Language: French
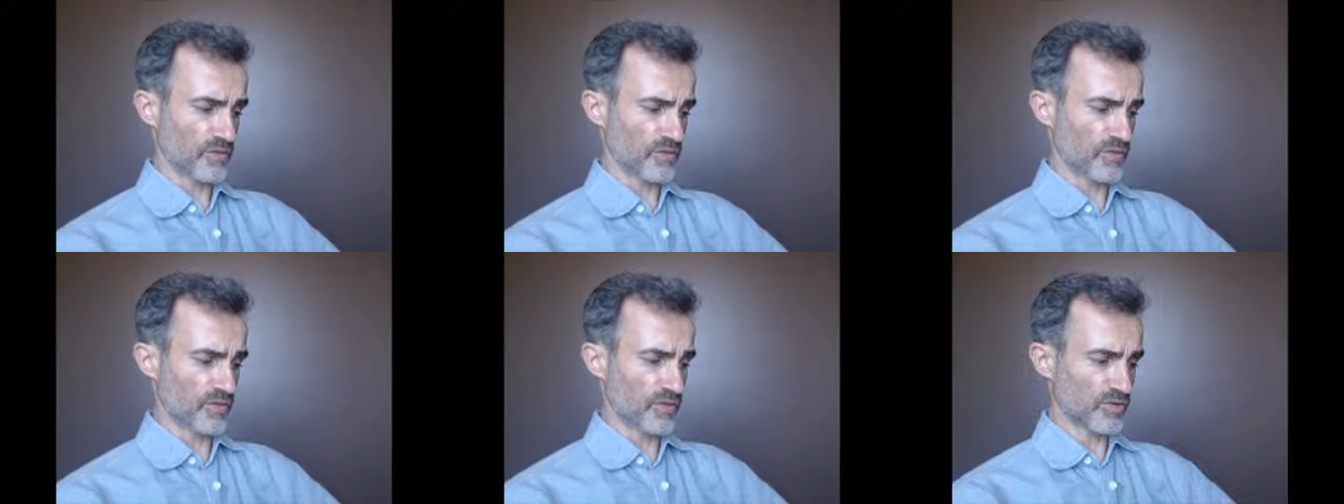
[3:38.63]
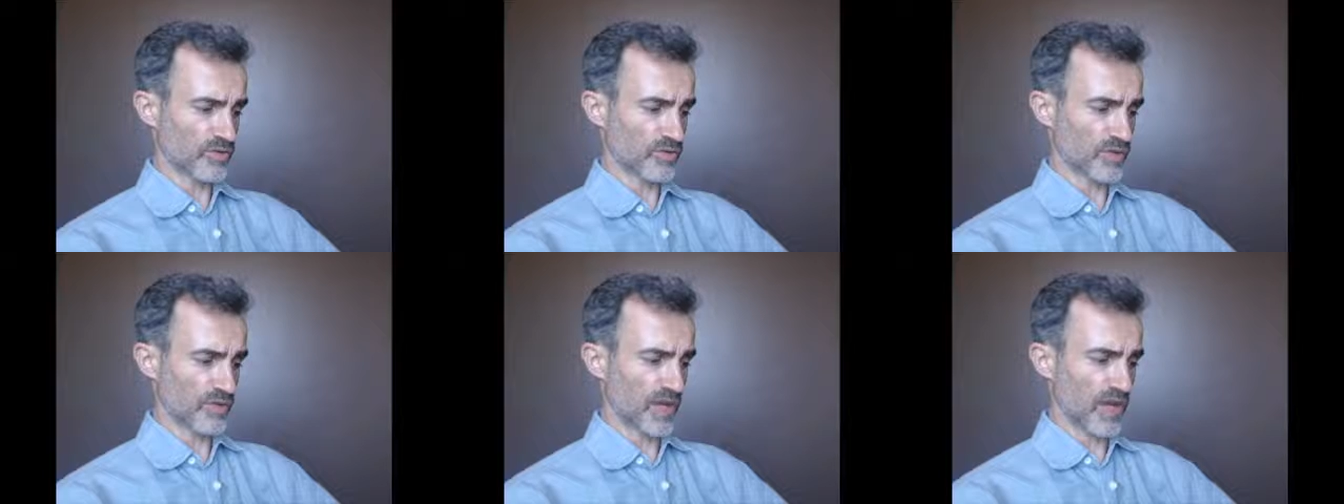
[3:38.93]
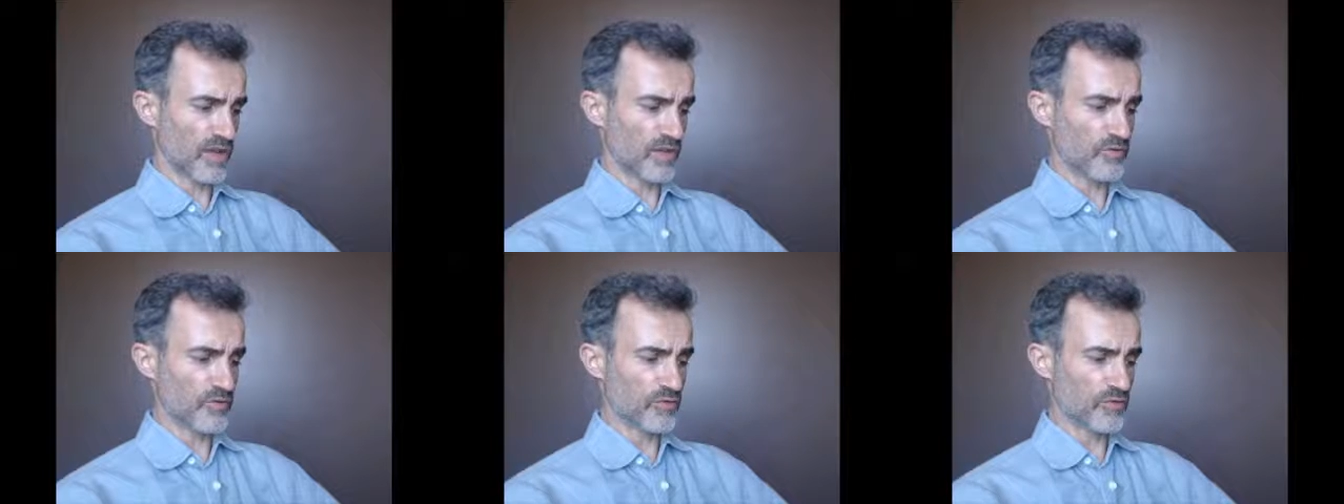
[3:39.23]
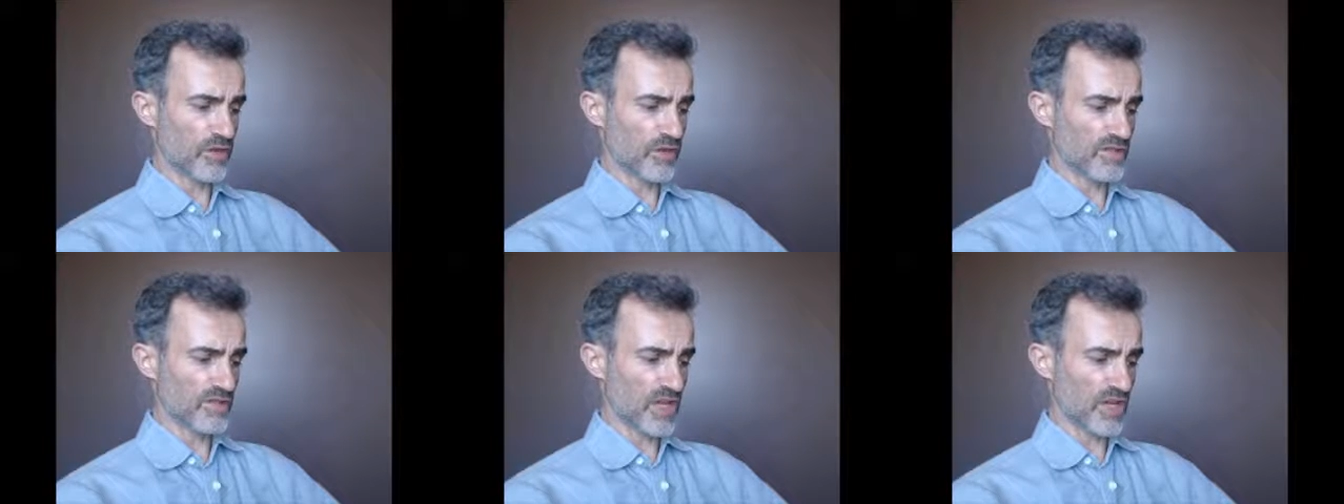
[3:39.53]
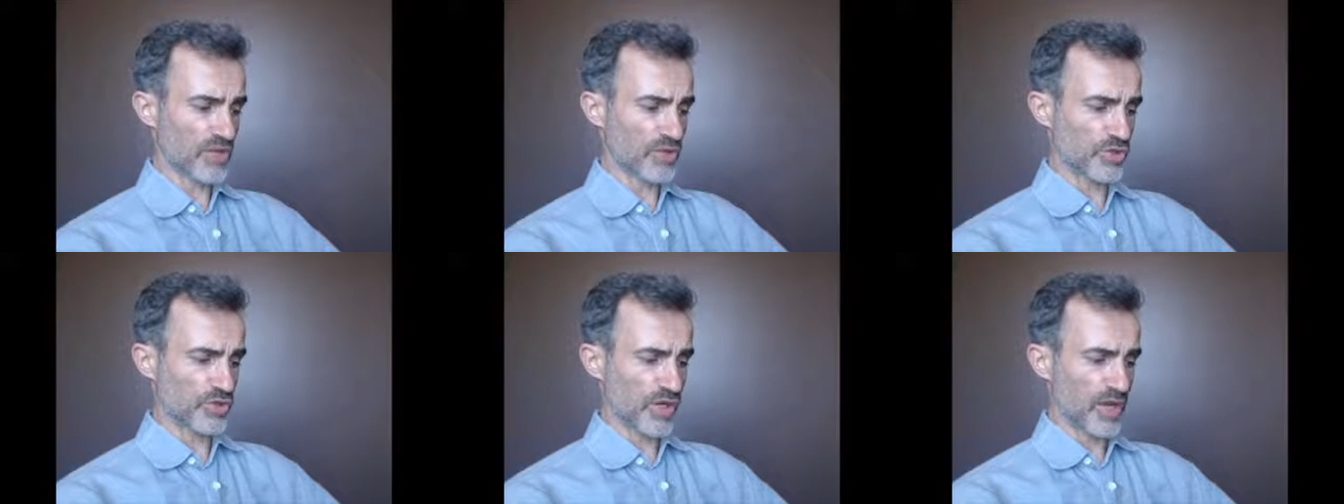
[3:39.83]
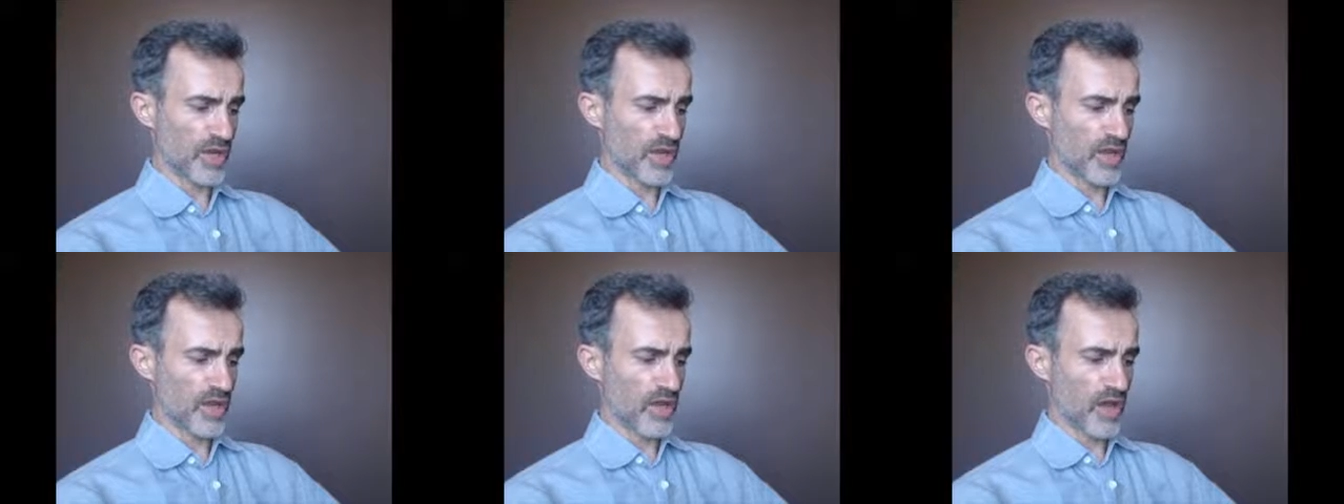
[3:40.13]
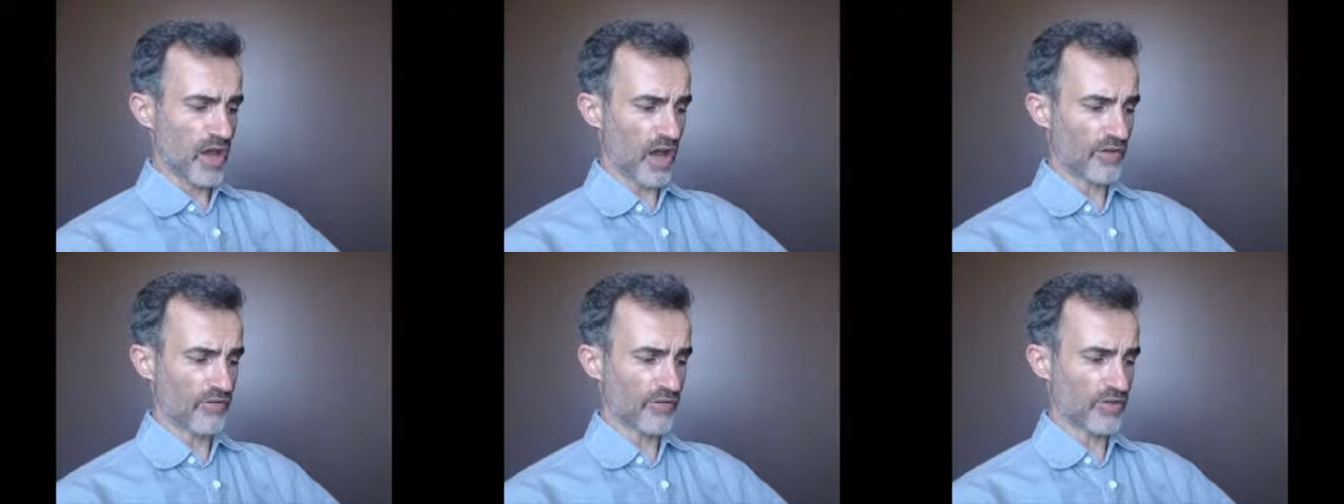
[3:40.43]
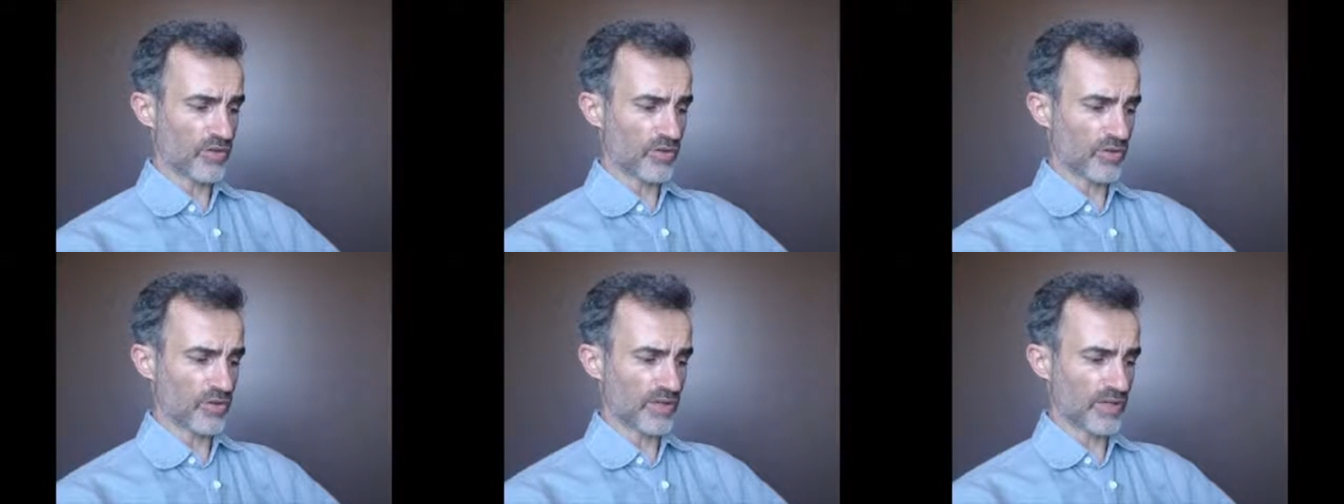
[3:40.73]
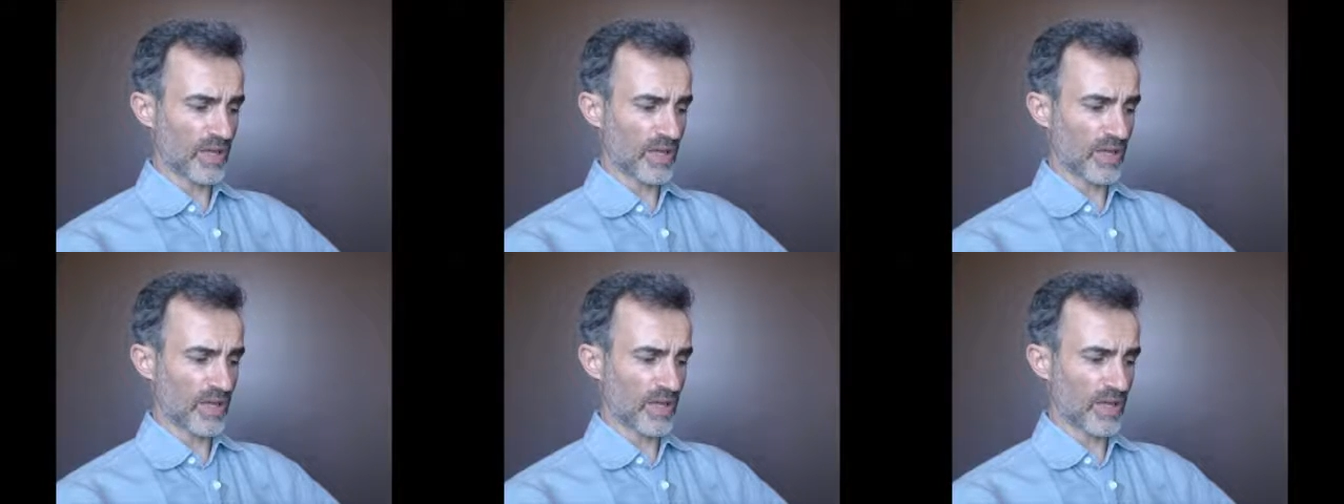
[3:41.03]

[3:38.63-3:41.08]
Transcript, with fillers: Dans ce cas, il fut un sage, avant que